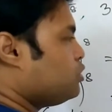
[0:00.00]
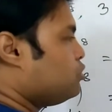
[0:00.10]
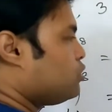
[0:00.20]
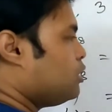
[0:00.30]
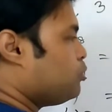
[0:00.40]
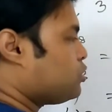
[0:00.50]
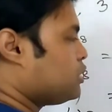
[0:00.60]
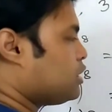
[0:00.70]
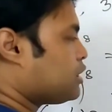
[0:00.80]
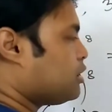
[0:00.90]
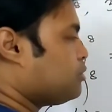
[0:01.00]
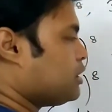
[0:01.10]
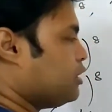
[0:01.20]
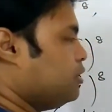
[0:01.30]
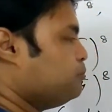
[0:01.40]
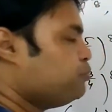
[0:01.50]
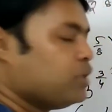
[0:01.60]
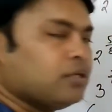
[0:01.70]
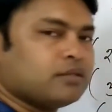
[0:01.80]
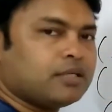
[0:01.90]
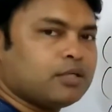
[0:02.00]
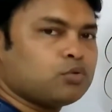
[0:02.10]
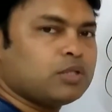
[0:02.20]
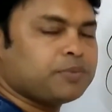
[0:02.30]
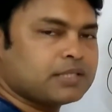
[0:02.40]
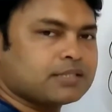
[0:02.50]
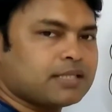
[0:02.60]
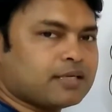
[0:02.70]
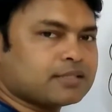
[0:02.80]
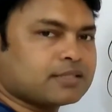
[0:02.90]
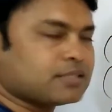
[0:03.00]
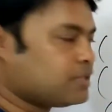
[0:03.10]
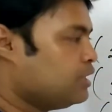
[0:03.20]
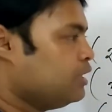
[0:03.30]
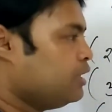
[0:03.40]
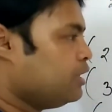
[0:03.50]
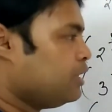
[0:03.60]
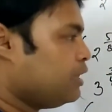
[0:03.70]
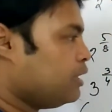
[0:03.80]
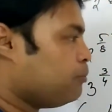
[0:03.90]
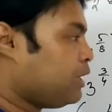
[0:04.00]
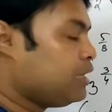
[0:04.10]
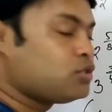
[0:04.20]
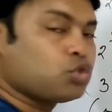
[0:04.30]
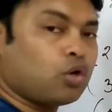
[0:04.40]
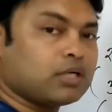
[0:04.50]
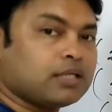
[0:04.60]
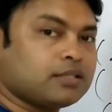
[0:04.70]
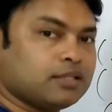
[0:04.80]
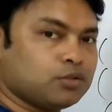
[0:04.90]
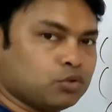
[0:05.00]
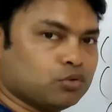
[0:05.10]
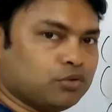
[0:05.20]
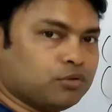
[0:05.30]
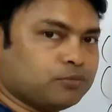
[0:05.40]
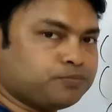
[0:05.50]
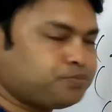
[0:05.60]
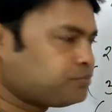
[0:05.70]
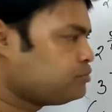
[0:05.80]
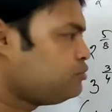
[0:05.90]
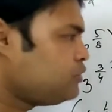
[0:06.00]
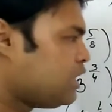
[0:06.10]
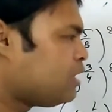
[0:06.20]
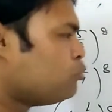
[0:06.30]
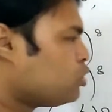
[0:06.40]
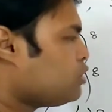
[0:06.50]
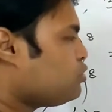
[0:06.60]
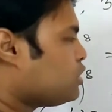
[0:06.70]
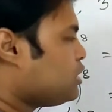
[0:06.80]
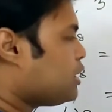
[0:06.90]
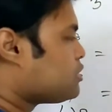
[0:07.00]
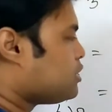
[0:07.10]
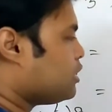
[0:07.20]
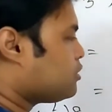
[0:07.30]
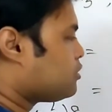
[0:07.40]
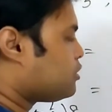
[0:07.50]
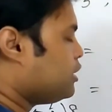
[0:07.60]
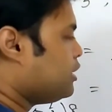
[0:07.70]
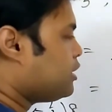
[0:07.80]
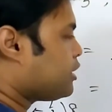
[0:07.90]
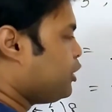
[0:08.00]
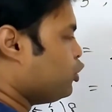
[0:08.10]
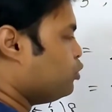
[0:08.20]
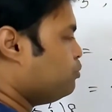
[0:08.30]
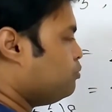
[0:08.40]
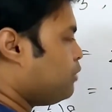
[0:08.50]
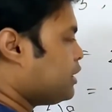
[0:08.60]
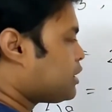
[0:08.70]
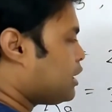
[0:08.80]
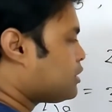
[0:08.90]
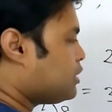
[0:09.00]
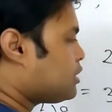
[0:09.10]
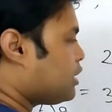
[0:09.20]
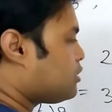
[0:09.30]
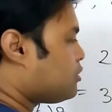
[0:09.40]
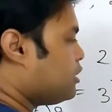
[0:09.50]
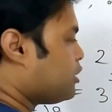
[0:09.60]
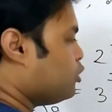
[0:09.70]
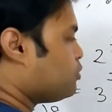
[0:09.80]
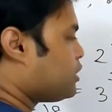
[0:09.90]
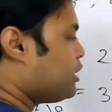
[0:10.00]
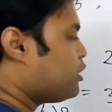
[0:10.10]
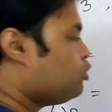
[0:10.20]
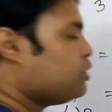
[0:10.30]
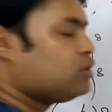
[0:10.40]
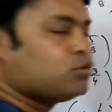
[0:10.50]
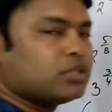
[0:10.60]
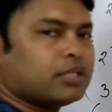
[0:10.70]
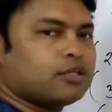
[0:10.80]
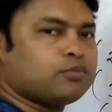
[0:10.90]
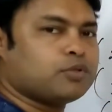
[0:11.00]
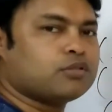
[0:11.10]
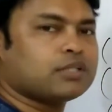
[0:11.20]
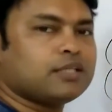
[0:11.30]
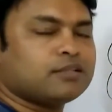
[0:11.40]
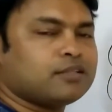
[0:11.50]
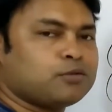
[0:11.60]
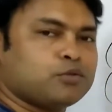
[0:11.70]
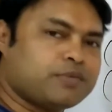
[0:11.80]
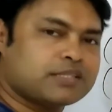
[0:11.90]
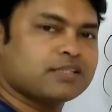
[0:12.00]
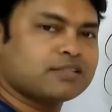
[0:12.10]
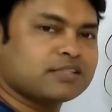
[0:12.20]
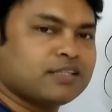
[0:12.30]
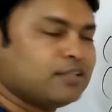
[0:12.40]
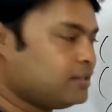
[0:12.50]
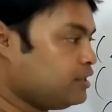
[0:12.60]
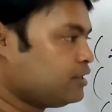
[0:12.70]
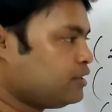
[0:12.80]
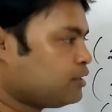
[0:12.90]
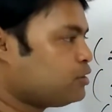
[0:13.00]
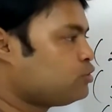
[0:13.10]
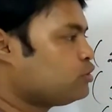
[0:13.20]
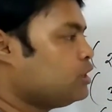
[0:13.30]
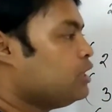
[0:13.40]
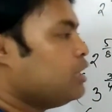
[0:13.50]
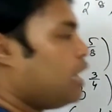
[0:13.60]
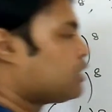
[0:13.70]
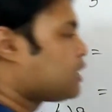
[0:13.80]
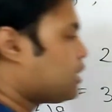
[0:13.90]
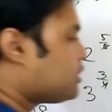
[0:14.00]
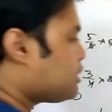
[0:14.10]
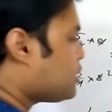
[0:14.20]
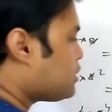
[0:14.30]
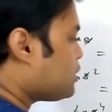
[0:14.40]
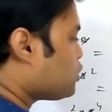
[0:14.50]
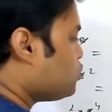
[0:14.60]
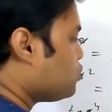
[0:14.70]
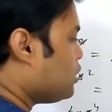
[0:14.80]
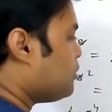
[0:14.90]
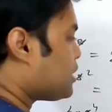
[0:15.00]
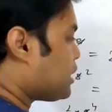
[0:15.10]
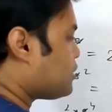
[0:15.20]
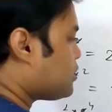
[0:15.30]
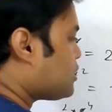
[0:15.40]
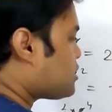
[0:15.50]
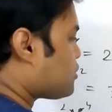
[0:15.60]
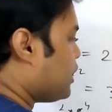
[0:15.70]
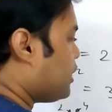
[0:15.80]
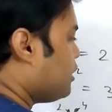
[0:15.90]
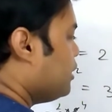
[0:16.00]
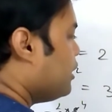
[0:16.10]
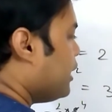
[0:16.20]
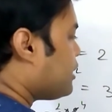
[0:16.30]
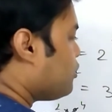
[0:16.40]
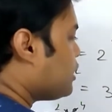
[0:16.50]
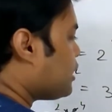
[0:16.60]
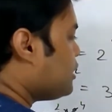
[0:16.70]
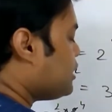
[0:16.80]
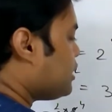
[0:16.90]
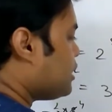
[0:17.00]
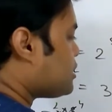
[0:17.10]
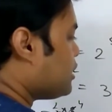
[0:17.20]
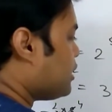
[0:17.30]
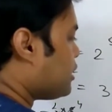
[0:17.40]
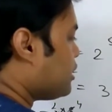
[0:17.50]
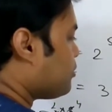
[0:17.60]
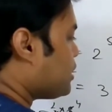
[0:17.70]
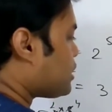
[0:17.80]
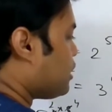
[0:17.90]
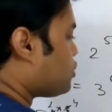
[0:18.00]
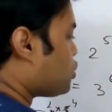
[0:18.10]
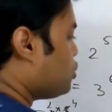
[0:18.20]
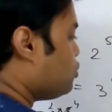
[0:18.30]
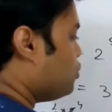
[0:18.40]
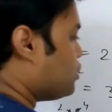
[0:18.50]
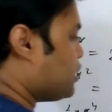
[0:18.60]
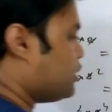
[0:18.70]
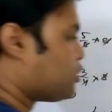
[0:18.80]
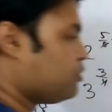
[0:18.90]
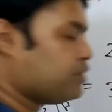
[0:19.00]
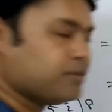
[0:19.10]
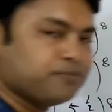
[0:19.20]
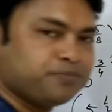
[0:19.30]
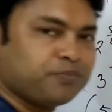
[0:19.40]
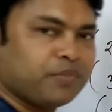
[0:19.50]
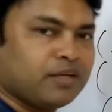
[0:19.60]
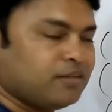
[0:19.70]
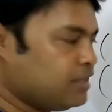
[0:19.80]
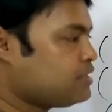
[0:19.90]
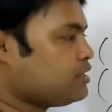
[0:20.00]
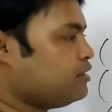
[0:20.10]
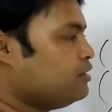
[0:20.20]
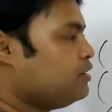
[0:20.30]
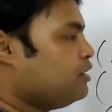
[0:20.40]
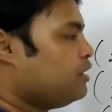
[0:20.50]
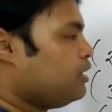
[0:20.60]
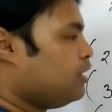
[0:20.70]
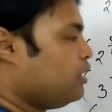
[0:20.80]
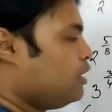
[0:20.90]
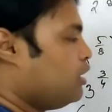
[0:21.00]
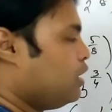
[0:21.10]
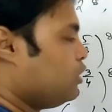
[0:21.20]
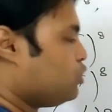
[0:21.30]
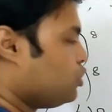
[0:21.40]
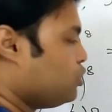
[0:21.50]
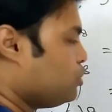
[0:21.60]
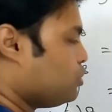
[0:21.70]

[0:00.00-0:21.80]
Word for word: দুই গুণ করলে বত্রিশ এটা আমরা জানি থ্রি টু দি পাওয়ার সিক্স মানে ছটা তিন গুণ এটা মোটেও কঠিন কাজ না থ্রি কিউব মানে সাতাশ আর থ্রি কিউব থ্রি কিউব ইন্টু থ্রি কিউব করো তাহলে থ্রি টু দি পাওয়ার সিক্স তিনটে তিনটে করে গুণ করি আর সাতাশ সাতাশ গুণ করলে বা সাতাশ স্কোয়ার এটা অনেকেরই জানা আছে এটা দেখবে সাতশো উনতিরিশ হবে ঠিক আছে তো